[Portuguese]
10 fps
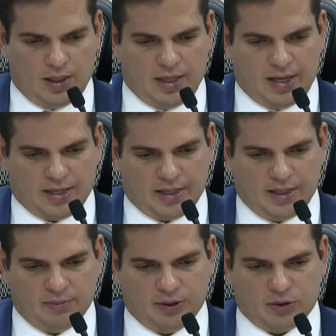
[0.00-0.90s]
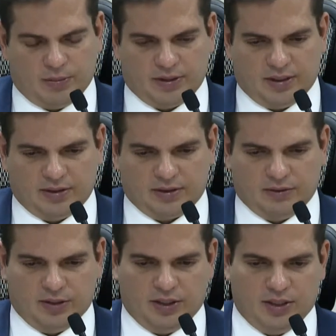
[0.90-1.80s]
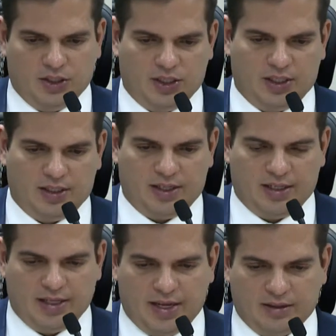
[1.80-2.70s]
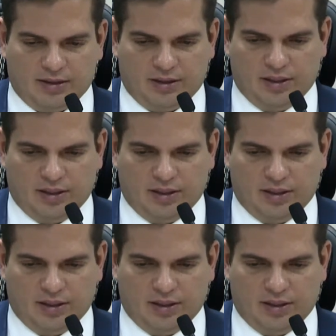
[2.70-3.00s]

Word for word: A Câmara de Comercialização de Energia Elétrica,